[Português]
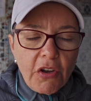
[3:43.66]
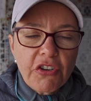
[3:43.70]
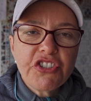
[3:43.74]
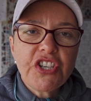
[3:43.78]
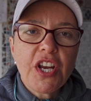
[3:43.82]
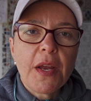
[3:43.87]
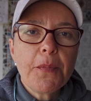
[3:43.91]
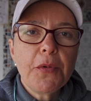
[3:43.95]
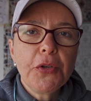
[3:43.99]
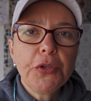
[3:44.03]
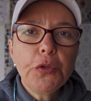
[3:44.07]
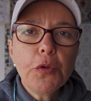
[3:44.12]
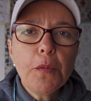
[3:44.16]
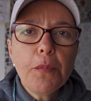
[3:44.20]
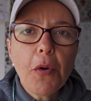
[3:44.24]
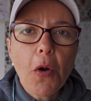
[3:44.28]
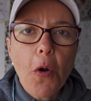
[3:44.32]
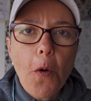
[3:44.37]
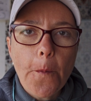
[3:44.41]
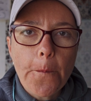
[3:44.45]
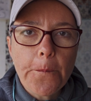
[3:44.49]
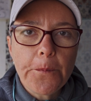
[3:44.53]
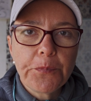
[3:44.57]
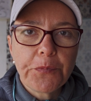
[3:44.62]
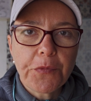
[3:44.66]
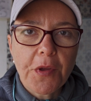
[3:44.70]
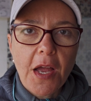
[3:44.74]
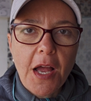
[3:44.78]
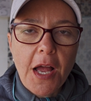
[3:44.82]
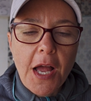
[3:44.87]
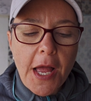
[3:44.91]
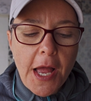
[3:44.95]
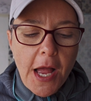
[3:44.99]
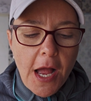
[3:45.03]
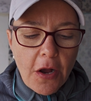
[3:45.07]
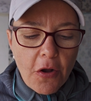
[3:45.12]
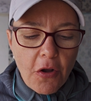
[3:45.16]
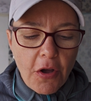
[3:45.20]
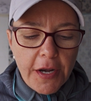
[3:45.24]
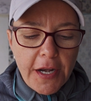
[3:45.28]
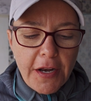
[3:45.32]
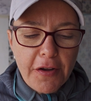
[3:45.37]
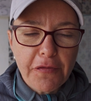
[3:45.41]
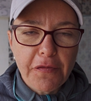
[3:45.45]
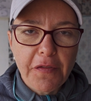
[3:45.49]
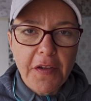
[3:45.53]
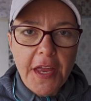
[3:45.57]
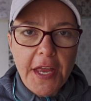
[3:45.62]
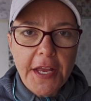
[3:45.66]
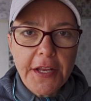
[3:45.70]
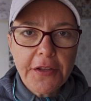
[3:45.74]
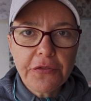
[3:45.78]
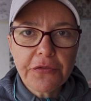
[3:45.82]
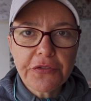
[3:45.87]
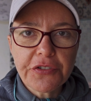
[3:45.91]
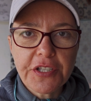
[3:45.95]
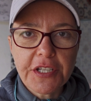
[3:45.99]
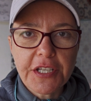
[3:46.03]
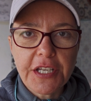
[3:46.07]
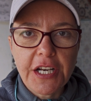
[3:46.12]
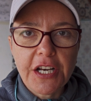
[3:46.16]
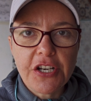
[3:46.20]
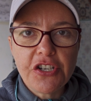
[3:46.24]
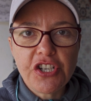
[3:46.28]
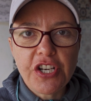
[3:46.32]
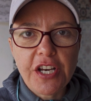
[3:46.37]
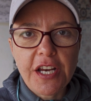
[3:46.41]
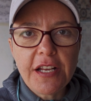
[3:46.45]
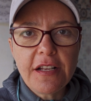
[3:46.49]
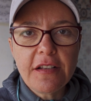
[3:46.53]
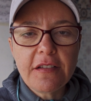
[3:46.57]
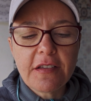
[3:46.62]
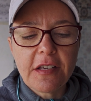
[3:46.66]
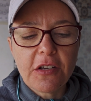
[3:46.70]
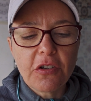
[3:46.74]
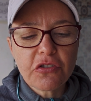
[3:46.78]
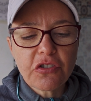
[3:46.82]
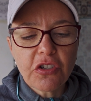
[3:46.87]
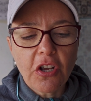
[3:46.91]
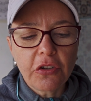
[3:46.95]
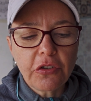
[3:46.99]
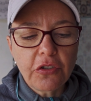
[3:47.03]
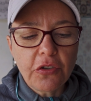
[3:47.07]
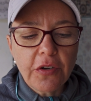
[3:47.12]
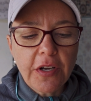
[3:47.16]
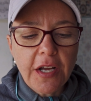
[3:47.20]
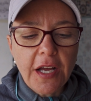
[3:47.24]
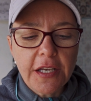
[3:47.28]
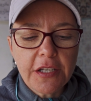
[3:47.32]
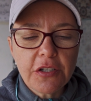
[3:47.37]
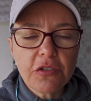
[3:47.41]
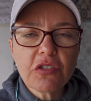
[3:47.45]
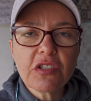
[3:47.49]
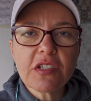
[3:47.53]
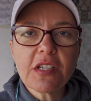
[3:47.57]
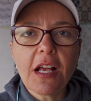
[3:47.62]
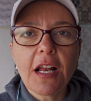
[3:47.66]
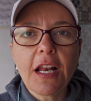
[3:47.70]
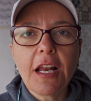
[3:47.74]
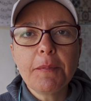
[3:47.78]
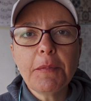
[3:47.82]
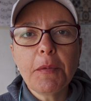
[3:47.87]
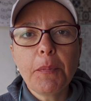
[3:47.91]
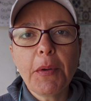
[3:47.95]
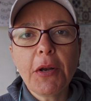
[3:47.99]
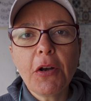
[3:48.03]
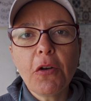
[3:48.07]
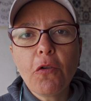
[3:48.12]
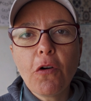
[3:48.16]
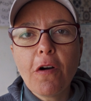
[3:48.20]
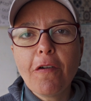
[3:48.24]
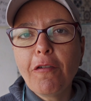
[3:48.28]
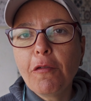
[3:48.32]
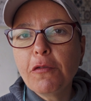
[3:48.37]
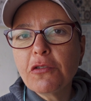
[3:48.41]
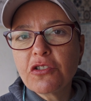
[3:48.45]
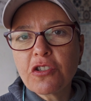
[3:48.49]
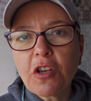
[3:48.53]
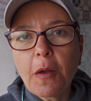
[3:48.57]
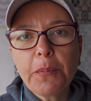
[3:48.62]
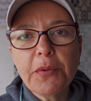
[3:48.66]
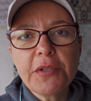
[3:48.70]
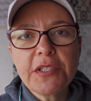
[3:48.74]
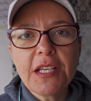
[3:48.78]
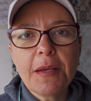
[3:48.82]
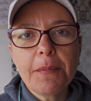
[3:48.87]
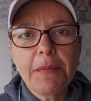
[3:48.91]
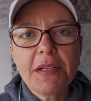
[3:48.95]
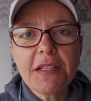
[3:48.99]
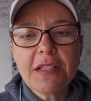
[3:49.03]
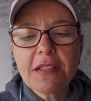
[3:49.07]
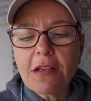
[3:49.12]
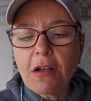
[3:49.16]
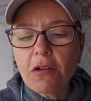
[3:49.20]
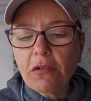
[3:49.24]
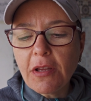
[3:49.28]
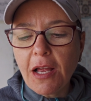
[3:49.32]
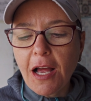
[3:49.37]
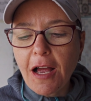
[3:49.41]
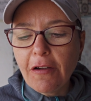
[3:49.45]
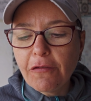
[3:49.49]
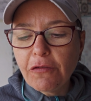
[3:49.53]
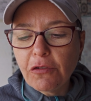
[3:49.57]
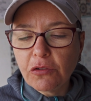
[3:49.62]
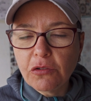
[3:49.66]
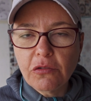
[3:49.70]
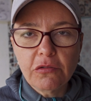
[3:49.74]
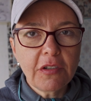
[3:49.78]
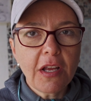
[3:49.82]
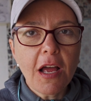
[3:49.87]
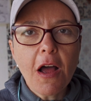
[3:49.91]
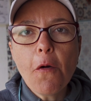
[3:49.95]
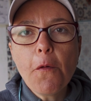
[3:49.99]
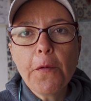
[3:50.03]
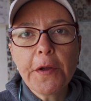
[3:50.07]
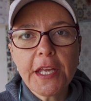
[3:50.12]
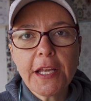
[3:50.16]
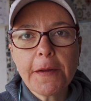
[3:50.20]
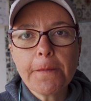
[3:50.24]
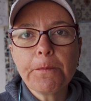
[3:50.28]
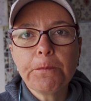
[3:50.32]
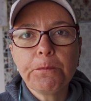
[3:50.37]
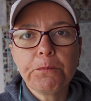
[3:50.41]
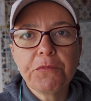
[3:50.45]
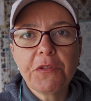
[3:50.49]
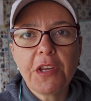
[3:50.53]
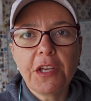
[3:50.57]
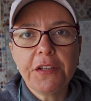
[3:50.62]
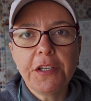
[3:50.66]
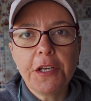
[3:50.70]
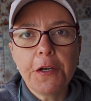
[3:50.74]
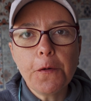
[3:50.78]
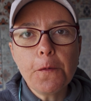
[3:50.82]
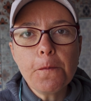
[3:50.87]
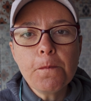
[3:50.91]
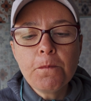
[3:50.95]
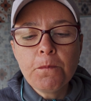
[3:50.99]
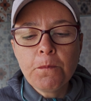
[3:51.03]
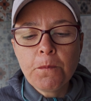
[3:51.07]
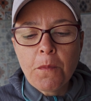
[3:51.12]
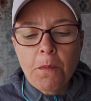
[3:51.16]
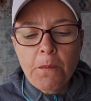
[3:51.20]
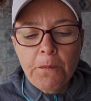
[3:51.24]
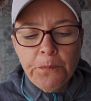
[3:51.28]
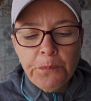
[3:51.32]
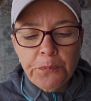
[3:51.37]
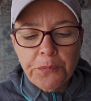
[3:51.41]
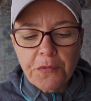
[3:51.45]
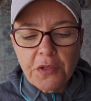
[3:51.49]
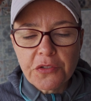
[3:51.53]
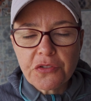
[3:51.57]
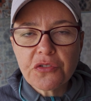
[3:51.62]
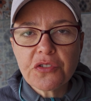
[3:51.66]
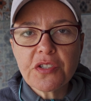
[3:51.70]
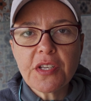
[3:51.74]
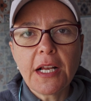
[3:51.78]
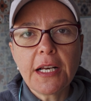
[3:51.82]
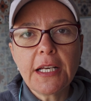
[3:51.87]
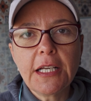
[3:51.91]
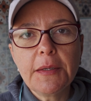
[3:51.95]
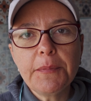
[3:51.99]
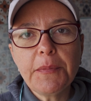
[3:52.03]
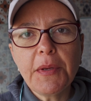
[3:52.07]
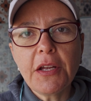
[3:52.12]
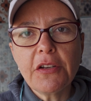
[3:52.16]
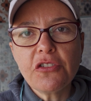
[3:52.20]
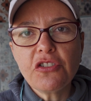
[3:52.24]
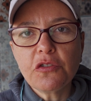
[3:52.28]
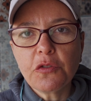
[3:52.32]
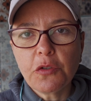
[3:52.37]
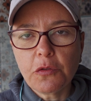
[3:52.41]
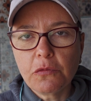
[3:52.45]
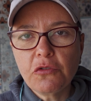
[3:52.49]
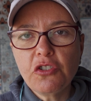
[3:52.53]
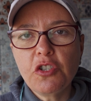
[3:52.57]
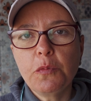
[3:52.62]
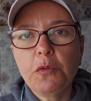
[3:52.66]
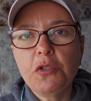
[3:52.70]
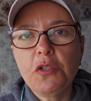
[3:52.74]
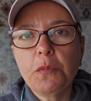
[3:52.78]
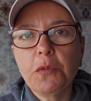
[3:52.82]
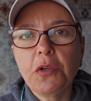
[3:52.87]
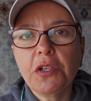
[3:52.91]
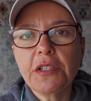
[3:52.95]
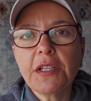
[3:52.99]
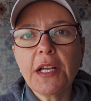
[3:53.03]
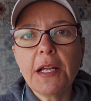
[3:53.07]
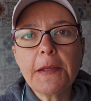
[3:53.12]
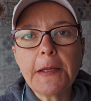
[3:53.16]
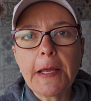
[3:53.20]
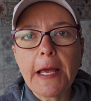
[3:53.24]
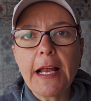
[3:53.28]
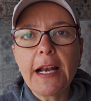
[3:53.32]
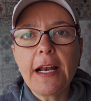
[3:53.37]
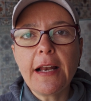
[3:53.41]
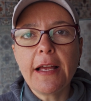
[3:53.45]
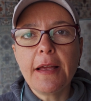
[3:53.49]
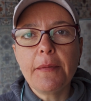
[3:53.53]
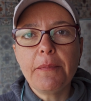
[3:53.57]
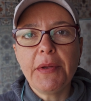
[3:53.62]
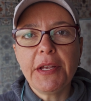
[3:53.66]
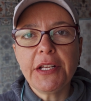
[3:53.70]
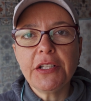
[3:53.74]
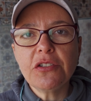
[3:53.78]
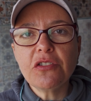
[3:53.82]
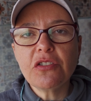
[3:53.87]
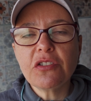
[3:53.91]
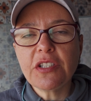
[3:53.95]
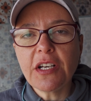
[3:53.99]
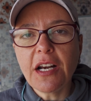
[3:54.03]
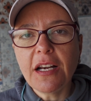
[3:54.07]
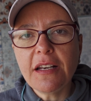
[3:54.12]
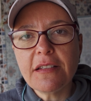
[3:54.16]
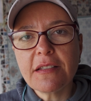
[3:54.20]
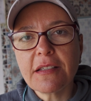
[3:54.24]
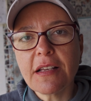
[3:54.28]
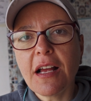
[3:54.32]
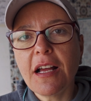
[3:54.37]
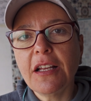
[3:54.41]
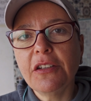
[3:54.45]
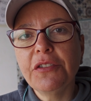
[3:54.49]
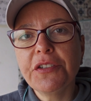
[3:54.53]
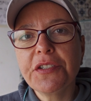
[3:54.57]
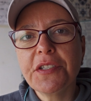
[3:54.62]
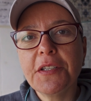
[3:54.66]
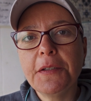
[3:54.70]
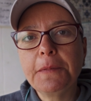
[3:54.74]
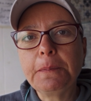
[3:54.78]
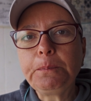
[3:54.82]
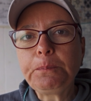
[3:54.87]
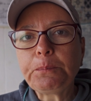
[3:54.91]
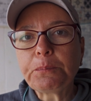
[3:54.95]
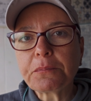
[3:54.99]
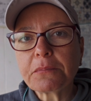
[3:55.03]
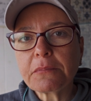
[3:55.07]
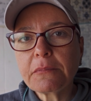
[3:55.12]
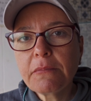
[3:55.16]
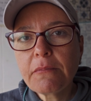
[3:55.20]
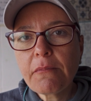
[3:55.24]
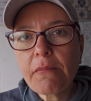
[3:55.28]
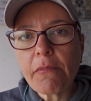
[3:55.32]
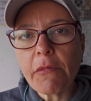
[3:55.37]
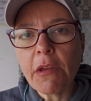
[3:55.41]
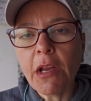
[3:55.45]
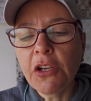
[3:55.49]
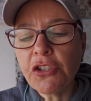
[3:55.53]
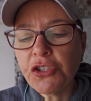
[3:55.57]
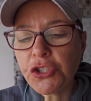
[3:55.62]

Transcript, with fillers: Eu achei muito bom. Ah, agora, vendo os ingredientes, eu só trocaria o salame pelo ovo só por ser mais saudável. Não tá ruim, entendeu? Uhum. Mas o salame é um tipo de mortadela, é bem industrializado, assim. Certo.